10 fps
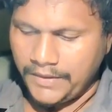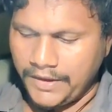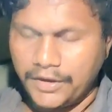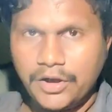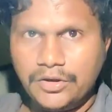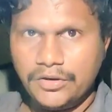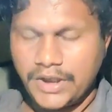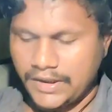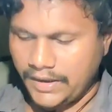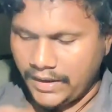మీకు ఈరోజు
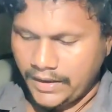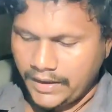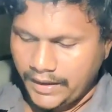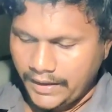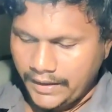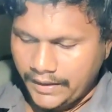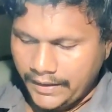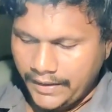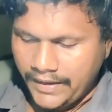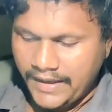వచ్చేసి
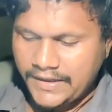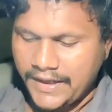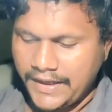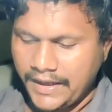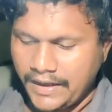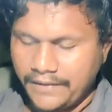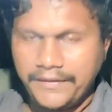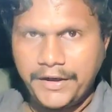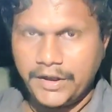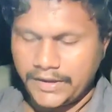ఇంట్రెస్ట్ అయిన
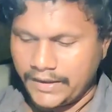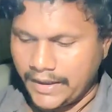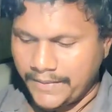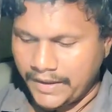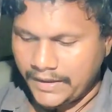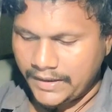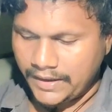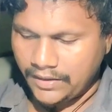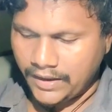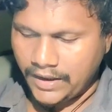వీడియో చేద్దామనేసి
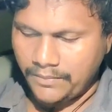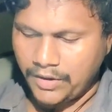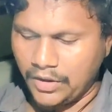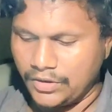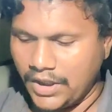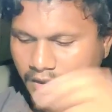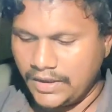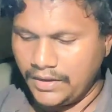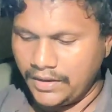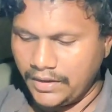ఎందుకంటే మొన్న
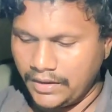వచ్చేసి